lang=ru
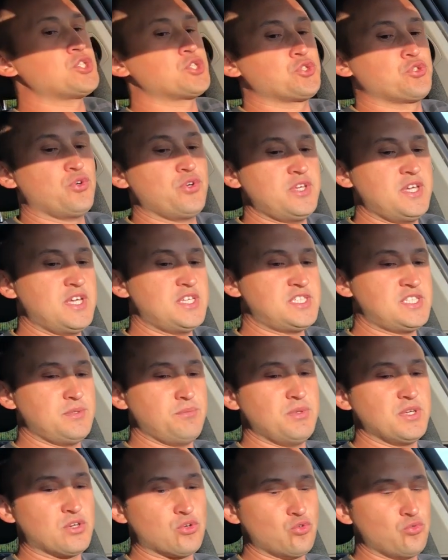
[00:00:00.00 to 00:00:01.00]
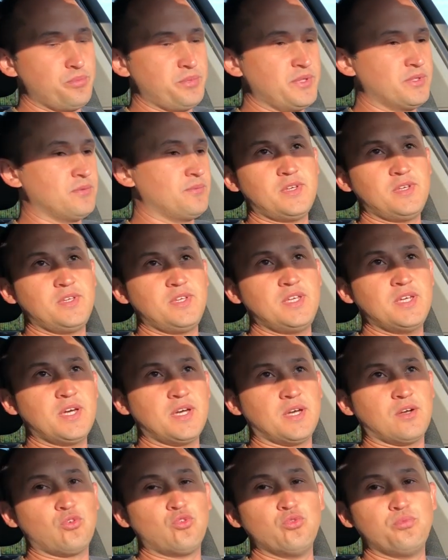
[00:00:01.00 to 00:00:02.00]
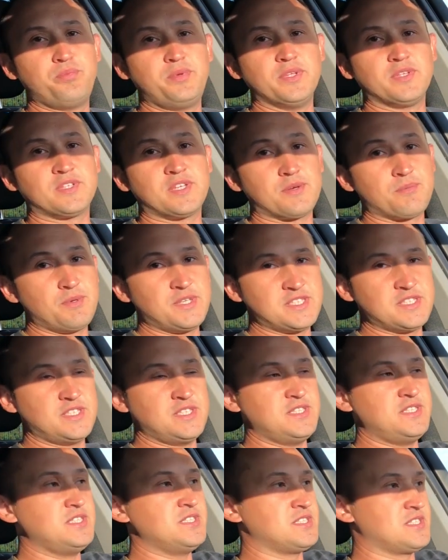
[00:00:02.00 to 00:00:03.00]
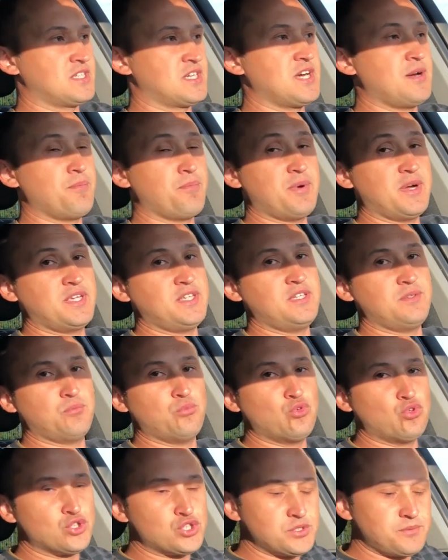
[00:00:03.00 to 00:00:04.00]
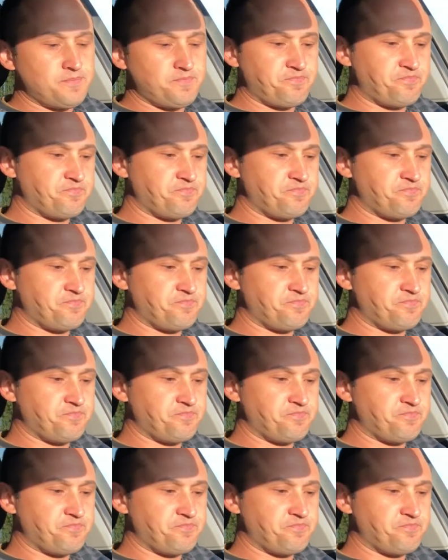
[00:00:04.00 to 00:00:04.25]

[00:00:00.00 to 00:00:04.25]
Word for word: что я себе купил? Я купил тормозные диски компании Bosch